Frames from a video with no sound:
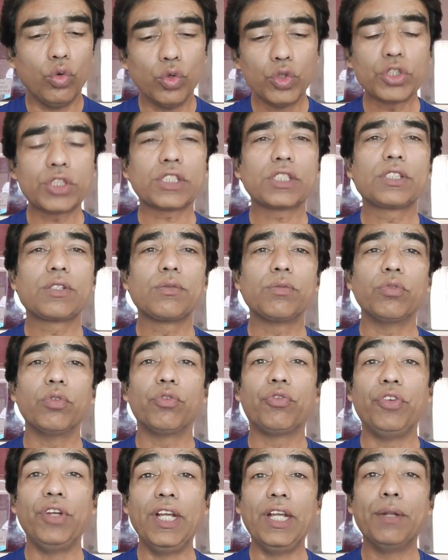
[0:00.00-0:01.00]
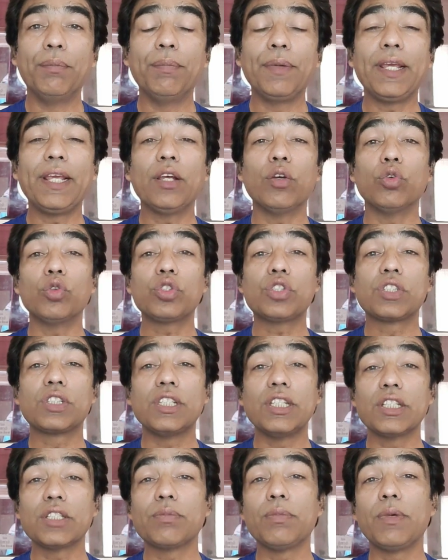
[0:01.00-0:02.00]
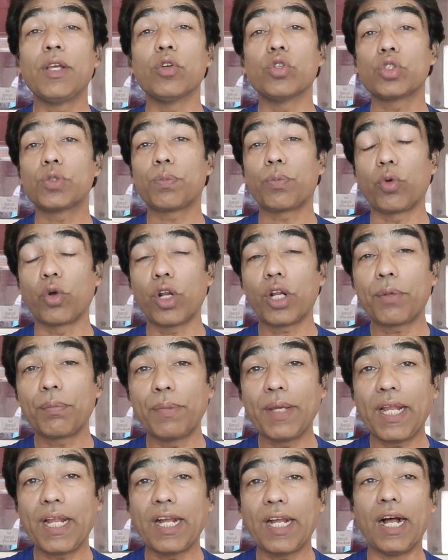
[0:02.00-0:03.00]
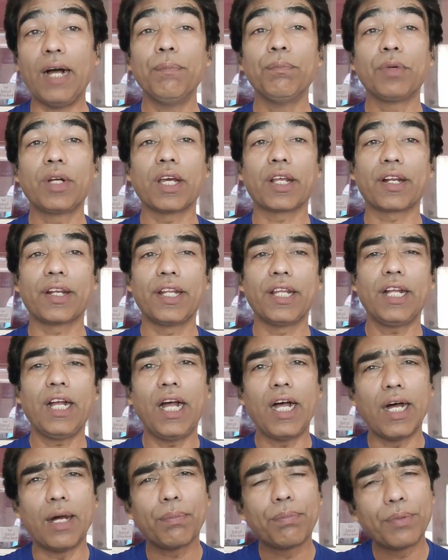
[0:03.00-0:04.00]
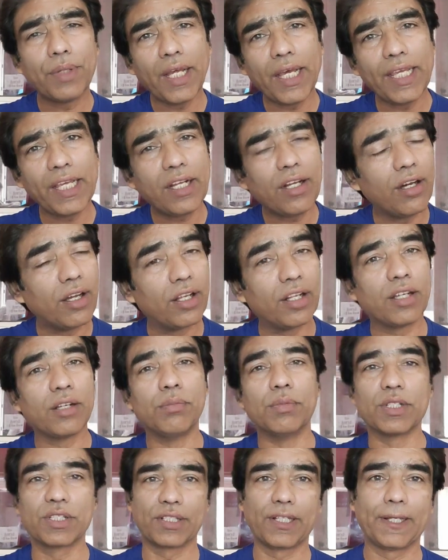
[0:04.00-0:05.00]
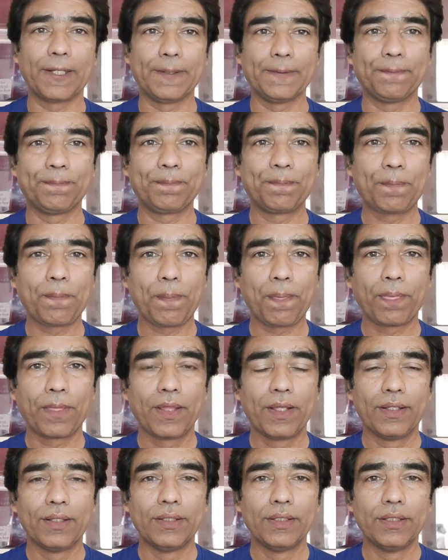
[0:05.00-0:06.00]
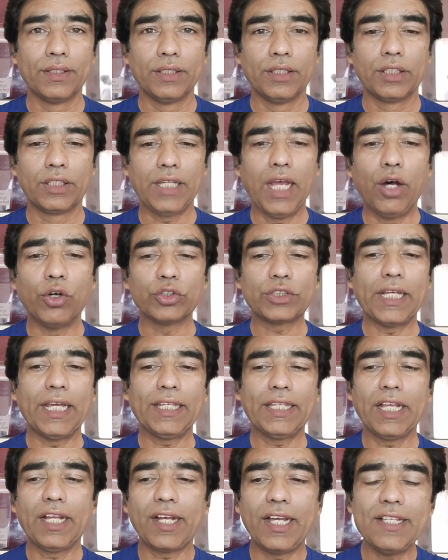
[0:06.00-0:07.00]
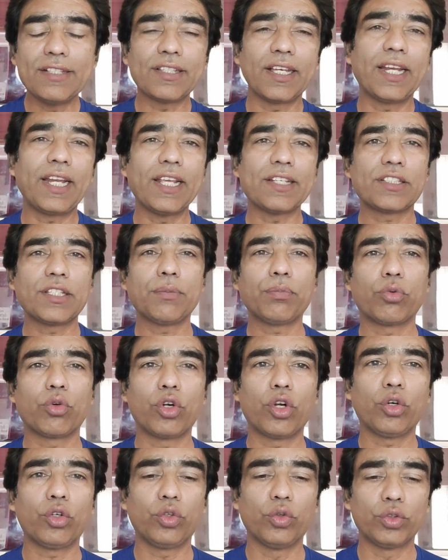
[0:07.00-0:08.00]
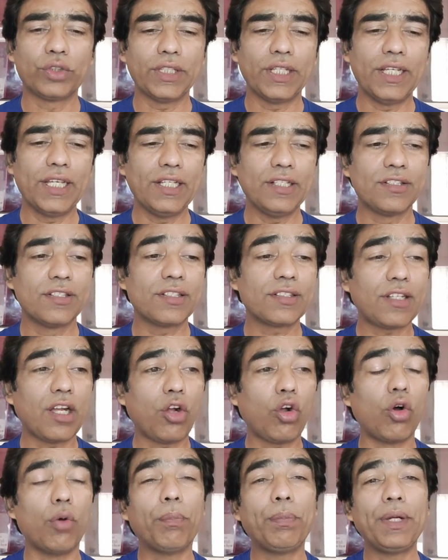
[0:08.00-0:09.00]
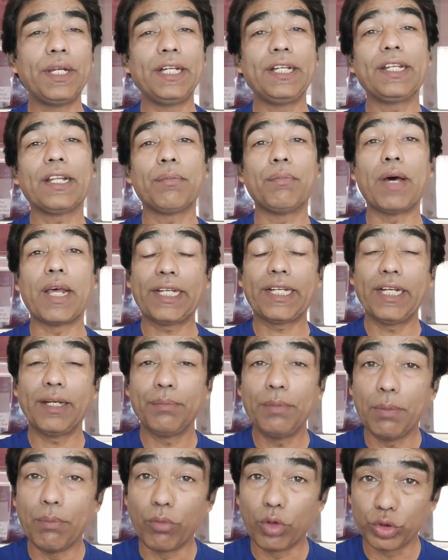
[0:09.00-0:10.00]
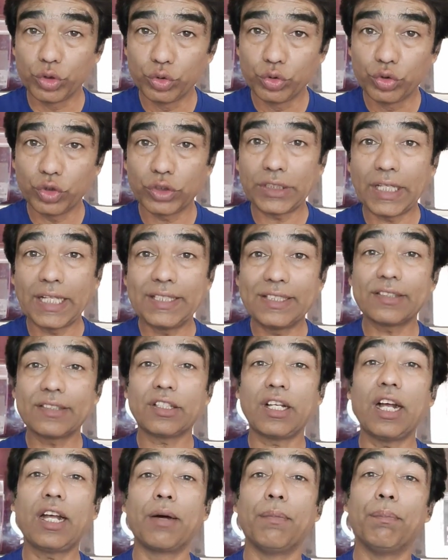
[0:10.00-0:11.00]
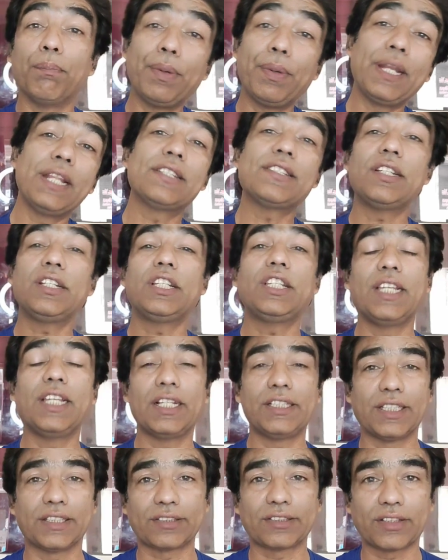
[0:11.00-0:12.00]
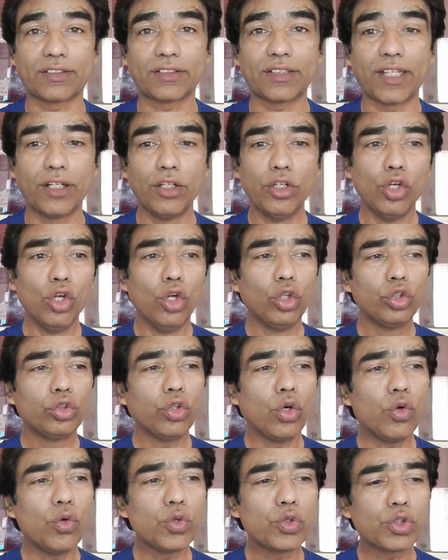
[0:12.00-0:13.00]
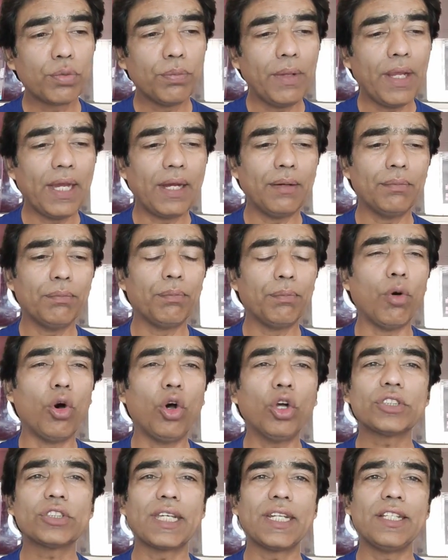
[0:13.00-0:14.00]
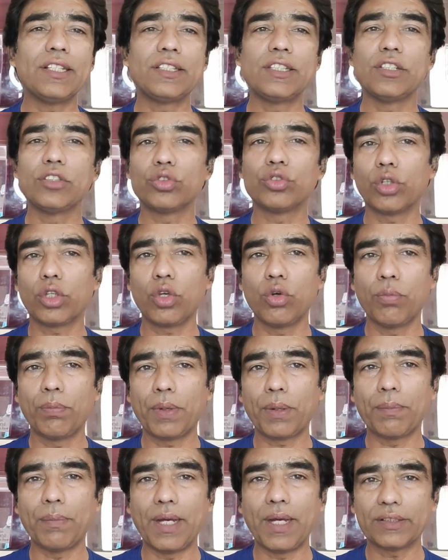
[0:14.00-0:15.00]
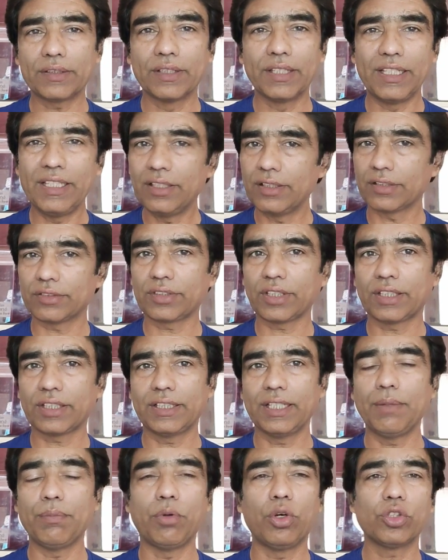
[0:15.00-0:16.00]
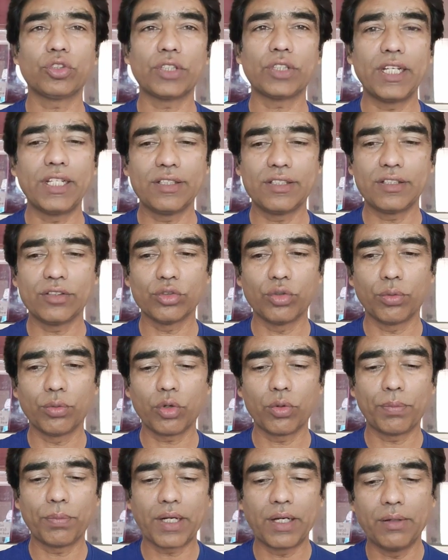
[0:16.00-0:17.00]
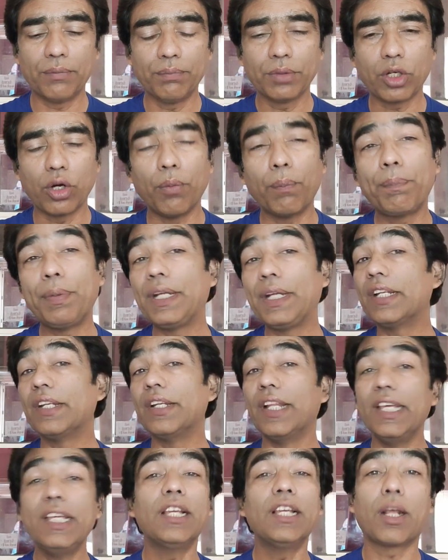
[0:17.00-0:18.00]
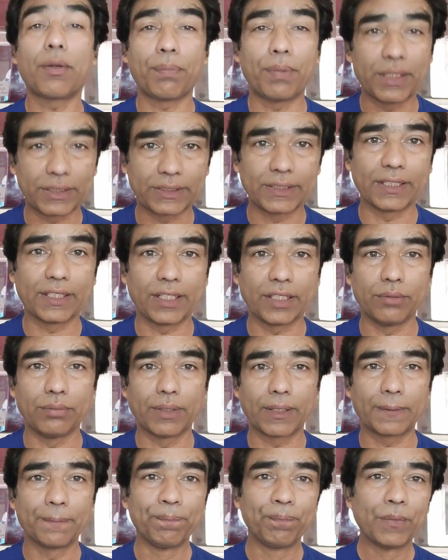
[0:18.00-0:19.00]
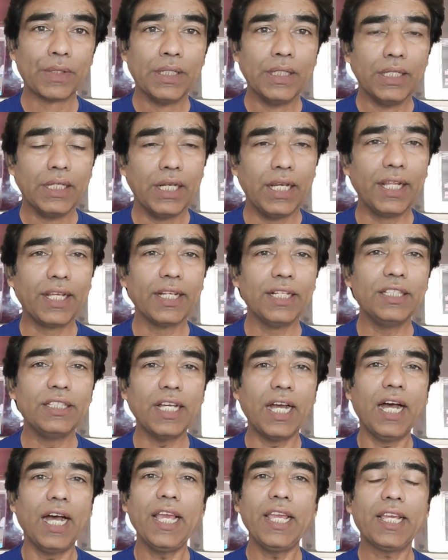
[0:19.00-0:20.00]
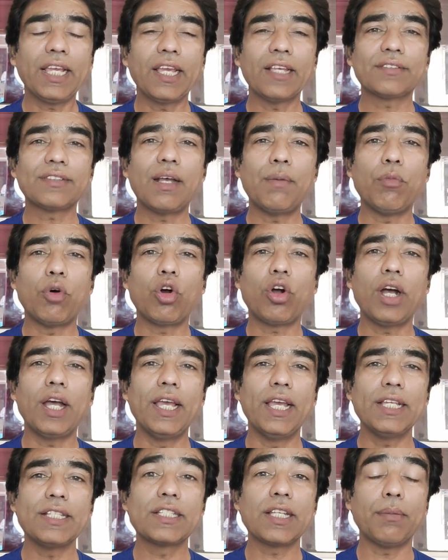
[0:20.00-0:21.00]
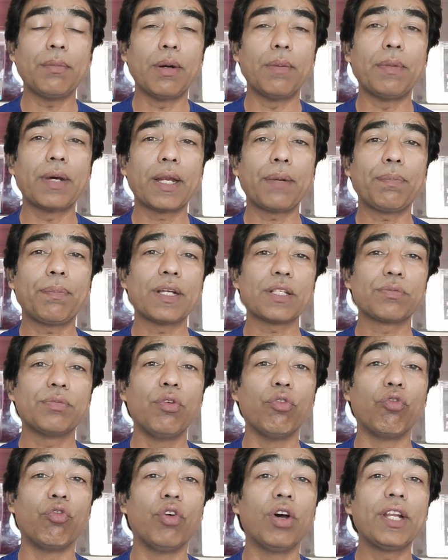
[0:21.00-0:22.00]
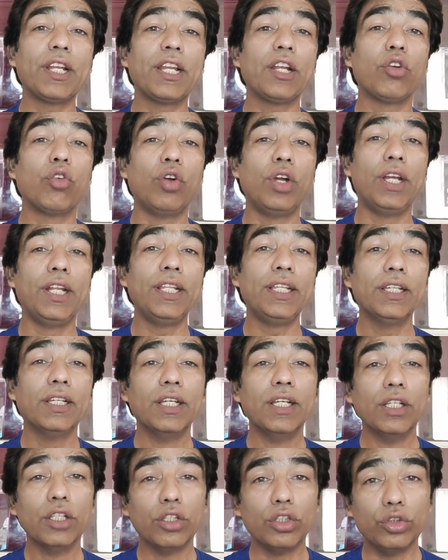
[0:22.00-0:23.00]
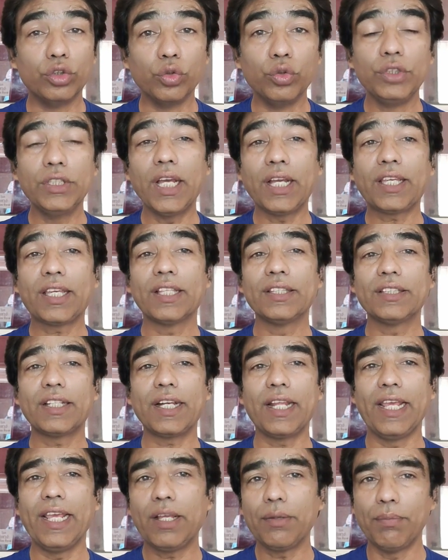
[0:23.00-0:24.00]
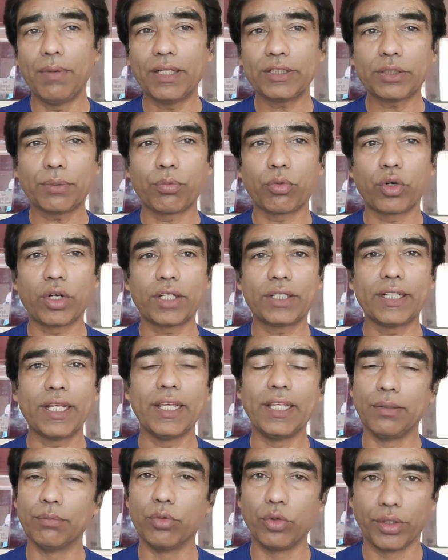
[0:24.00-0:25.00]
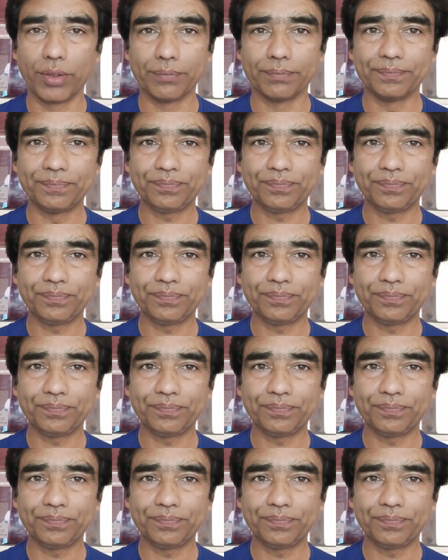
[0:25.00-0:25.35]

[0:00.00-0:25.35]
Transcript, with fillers: उस फील्ड में उस चीज़ में उस प्रोडक्ट में काम करने का अपना एक अलग मज़ा है क्या होता है कि कई सारे ऐसे प्रोडक्ट होते हैं जिसका कॉम्पिटिटर मार्केट में मौजूद होता है जिसका कंपेरिजन किया जा सकता है तो उसमें हम बहुत सारी चीज़ों के ऊपर बात नहीं कर सकते बहुत सारी चीज़ों के ऊपर हम कॉम्पीट नहीं कर पाते कई बार लेकिन यहाँ एक ऐसा मौका है जब हमारे पास में वन एंड ओनली दुनिया के अंदर एकमात्र प्रोडक्ट है हिमोहिम